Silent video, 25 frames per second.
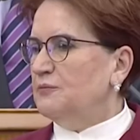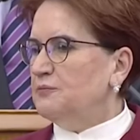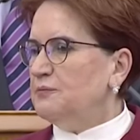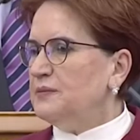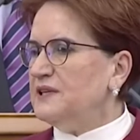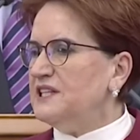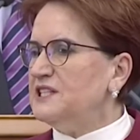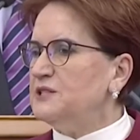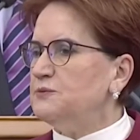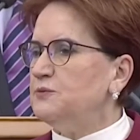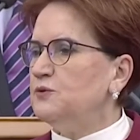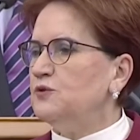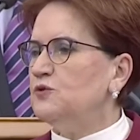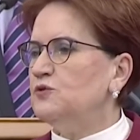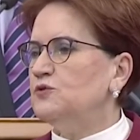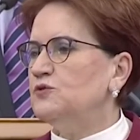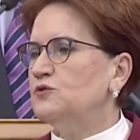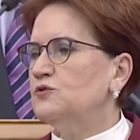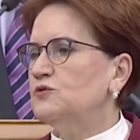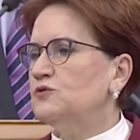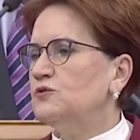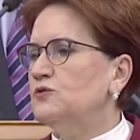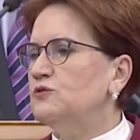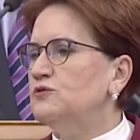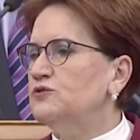biz bu
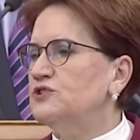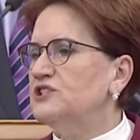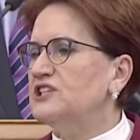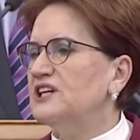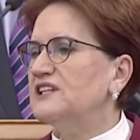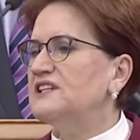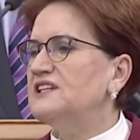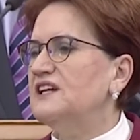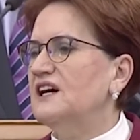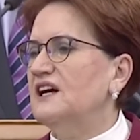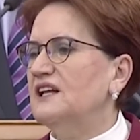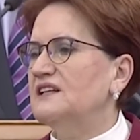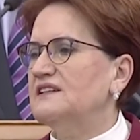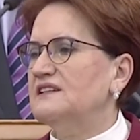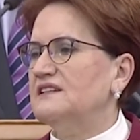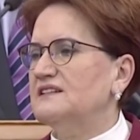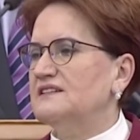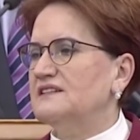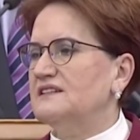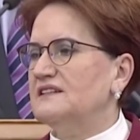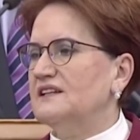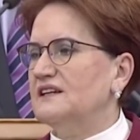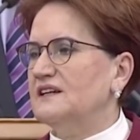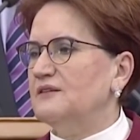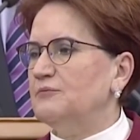kutlu çatı
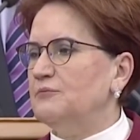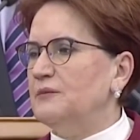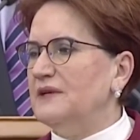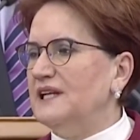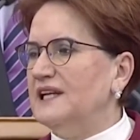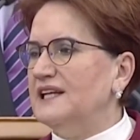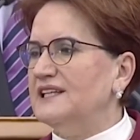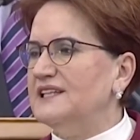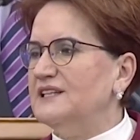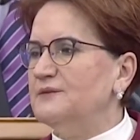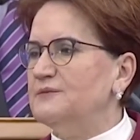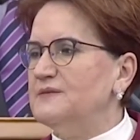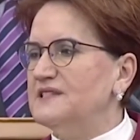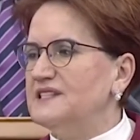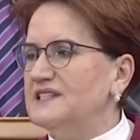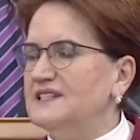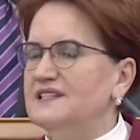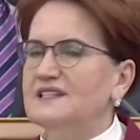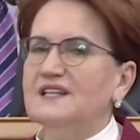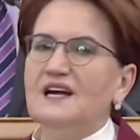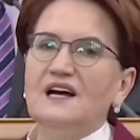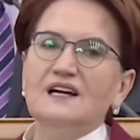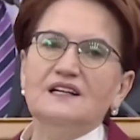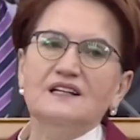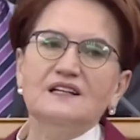altında
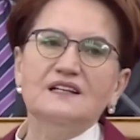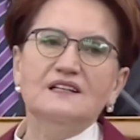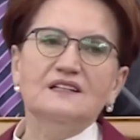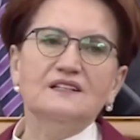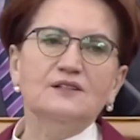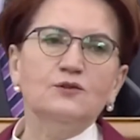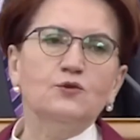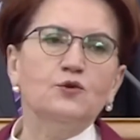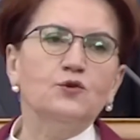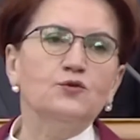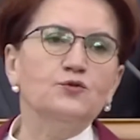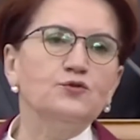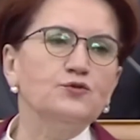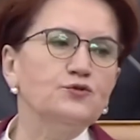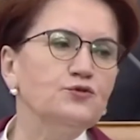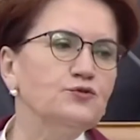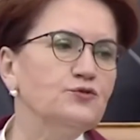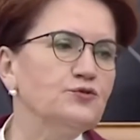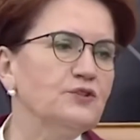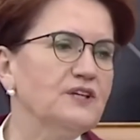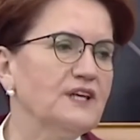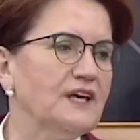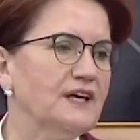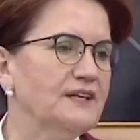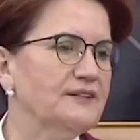milletimizin dertlerini
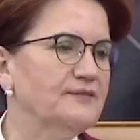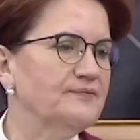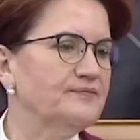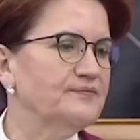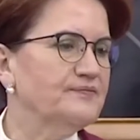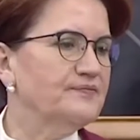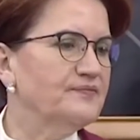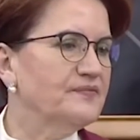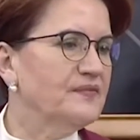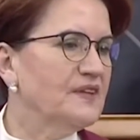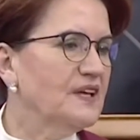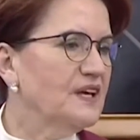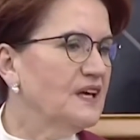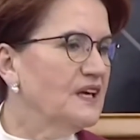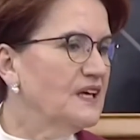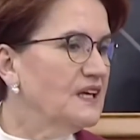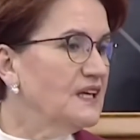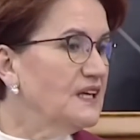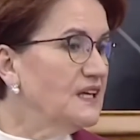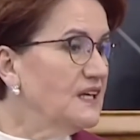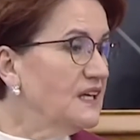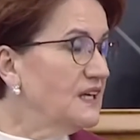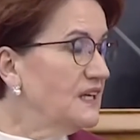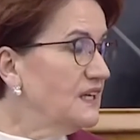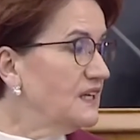konuşurken
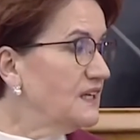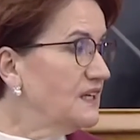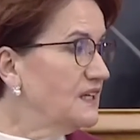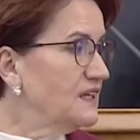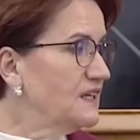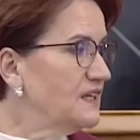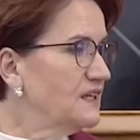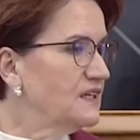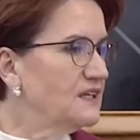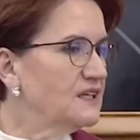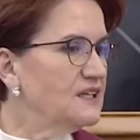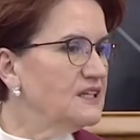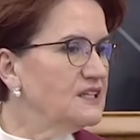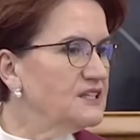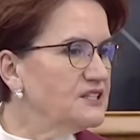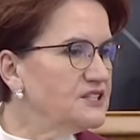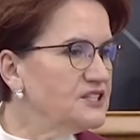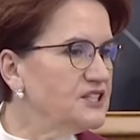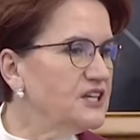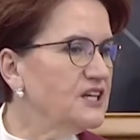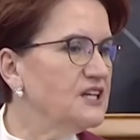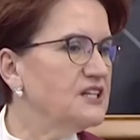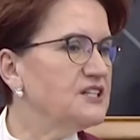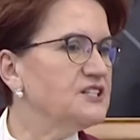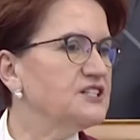il il,
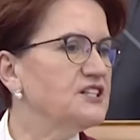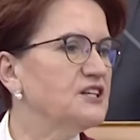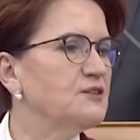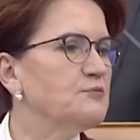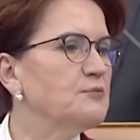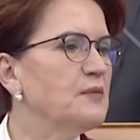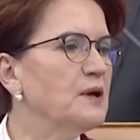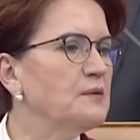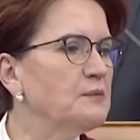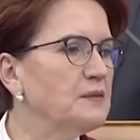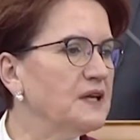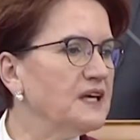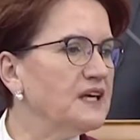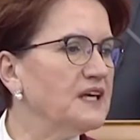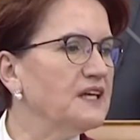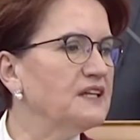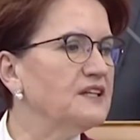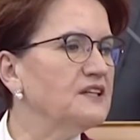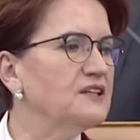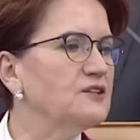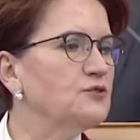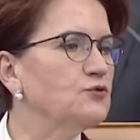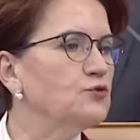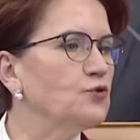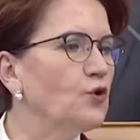ilçe ilçe,
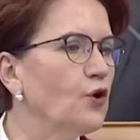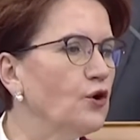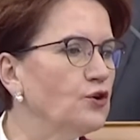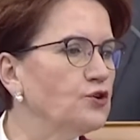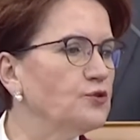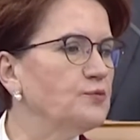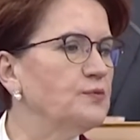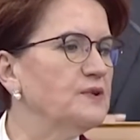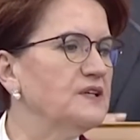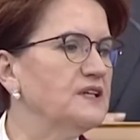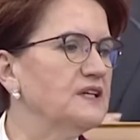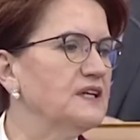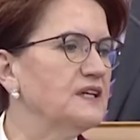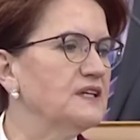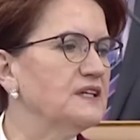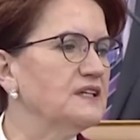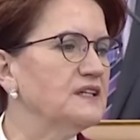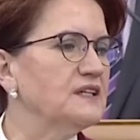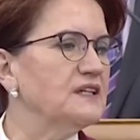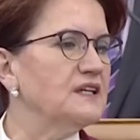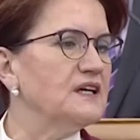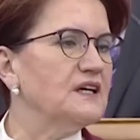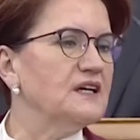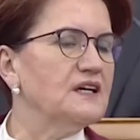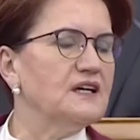memleketin dört bir
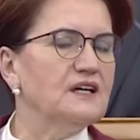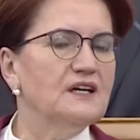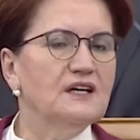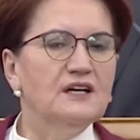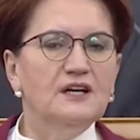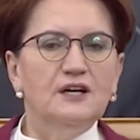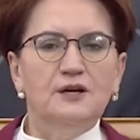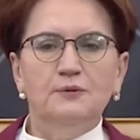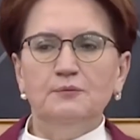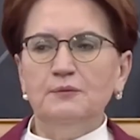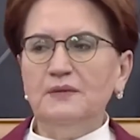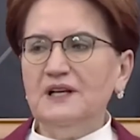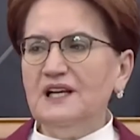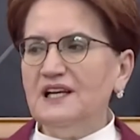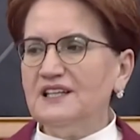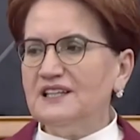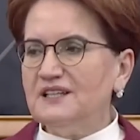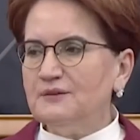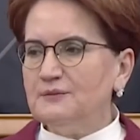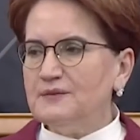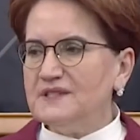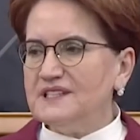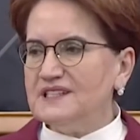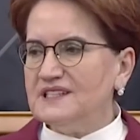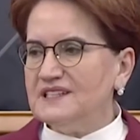yanında
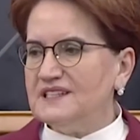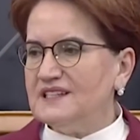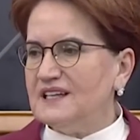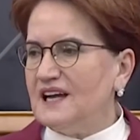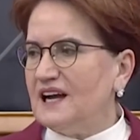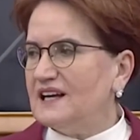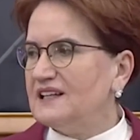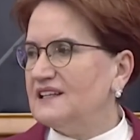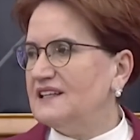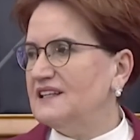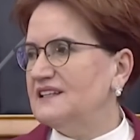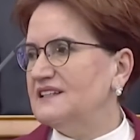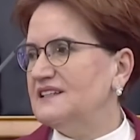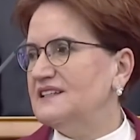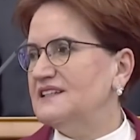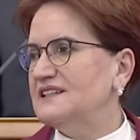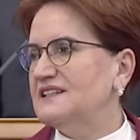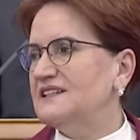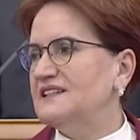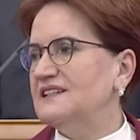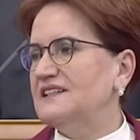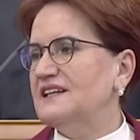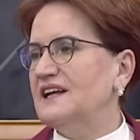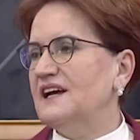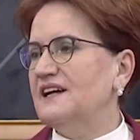milletimizin dertlerini
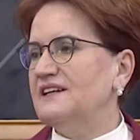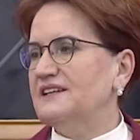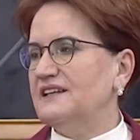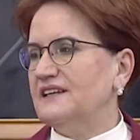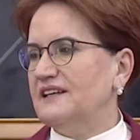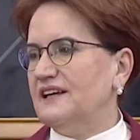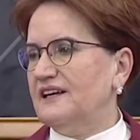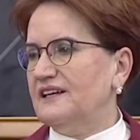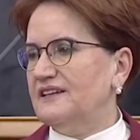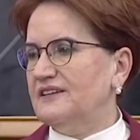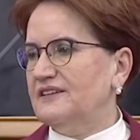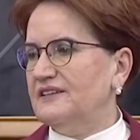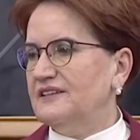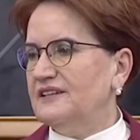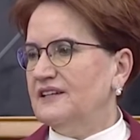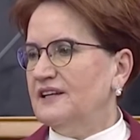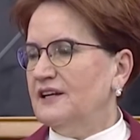dinlerken